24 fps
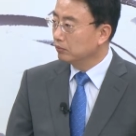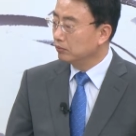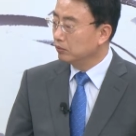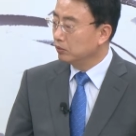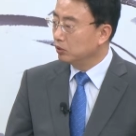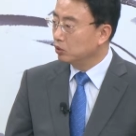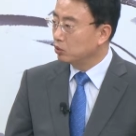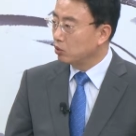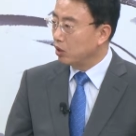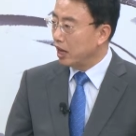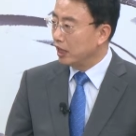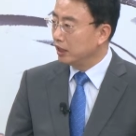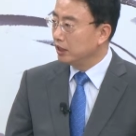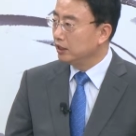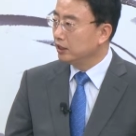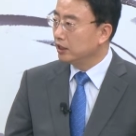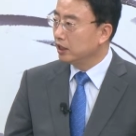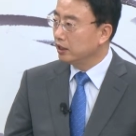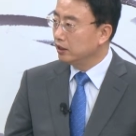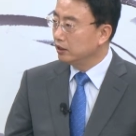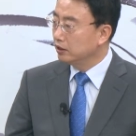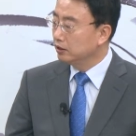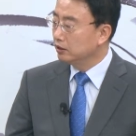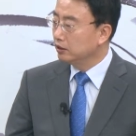뭐
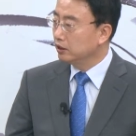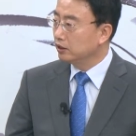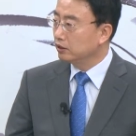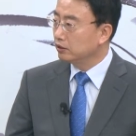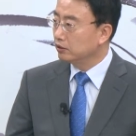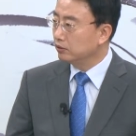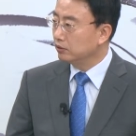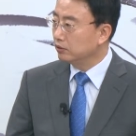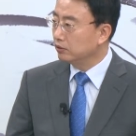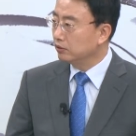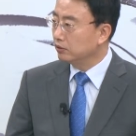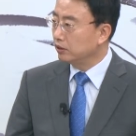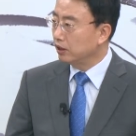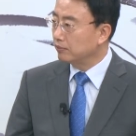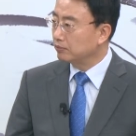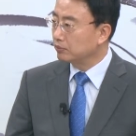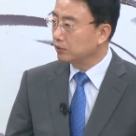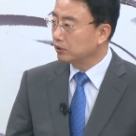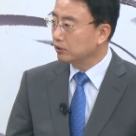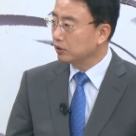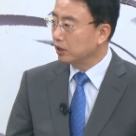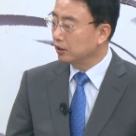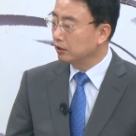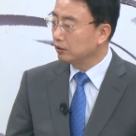관이나 이런 데서
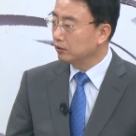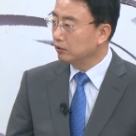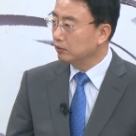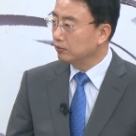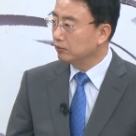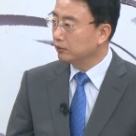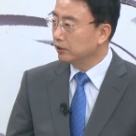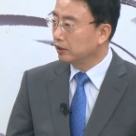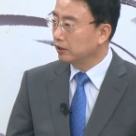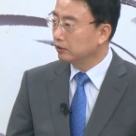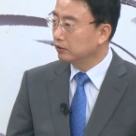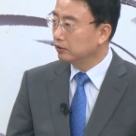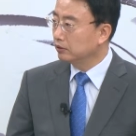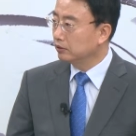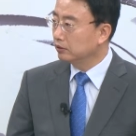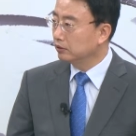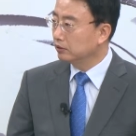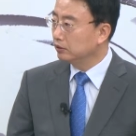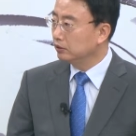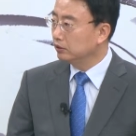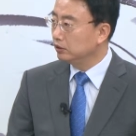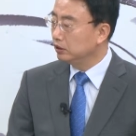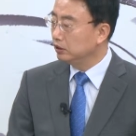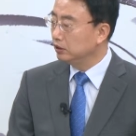앞서서 하는 것보다는
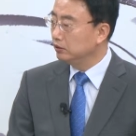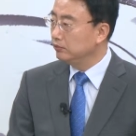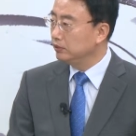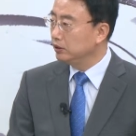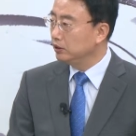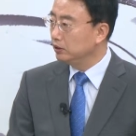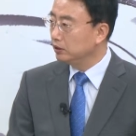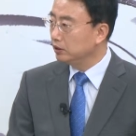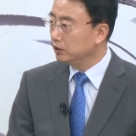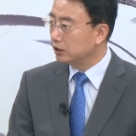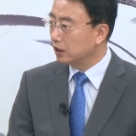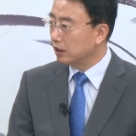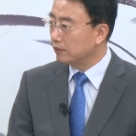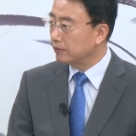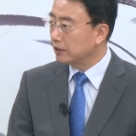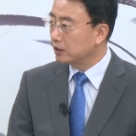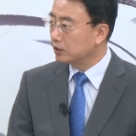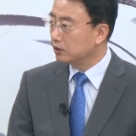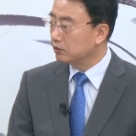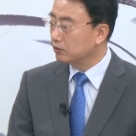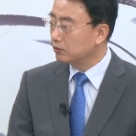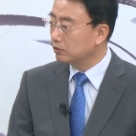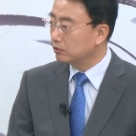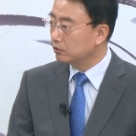그 시민들이
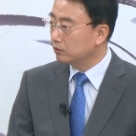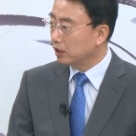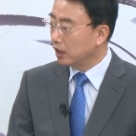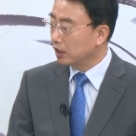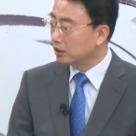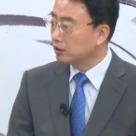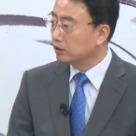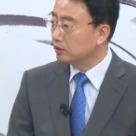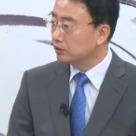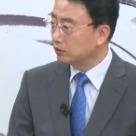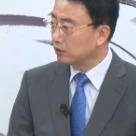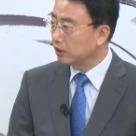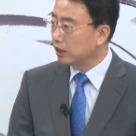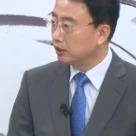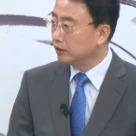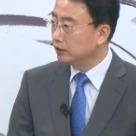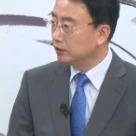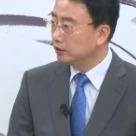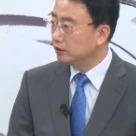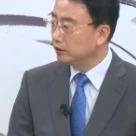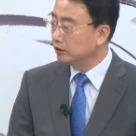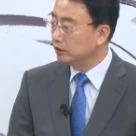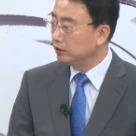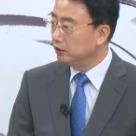자발적으로 나서서
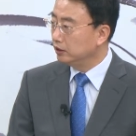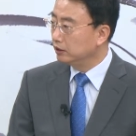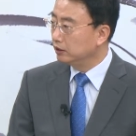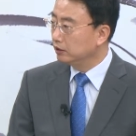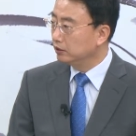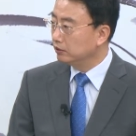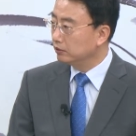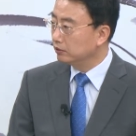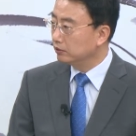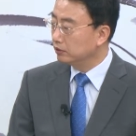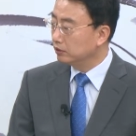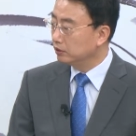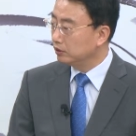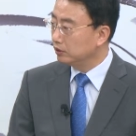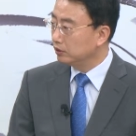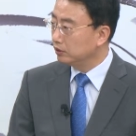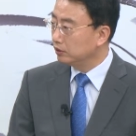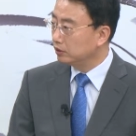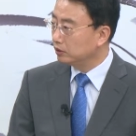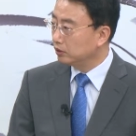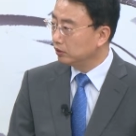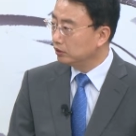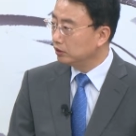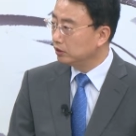하는 이런
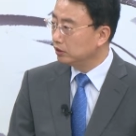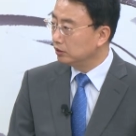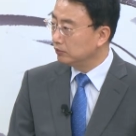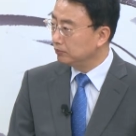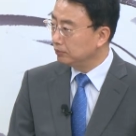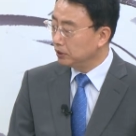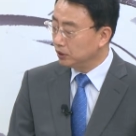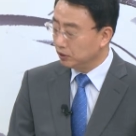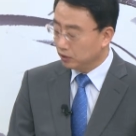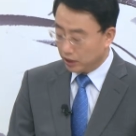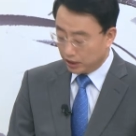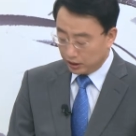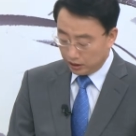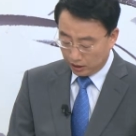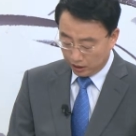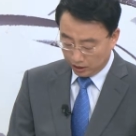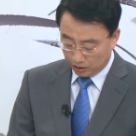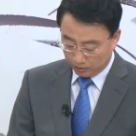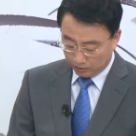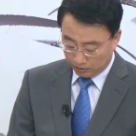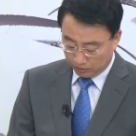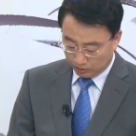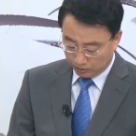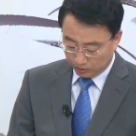것들이 절실히
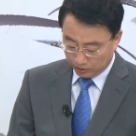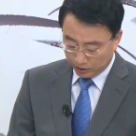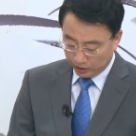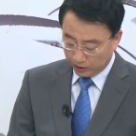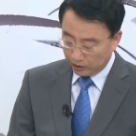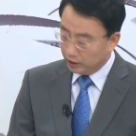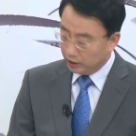필요한데요.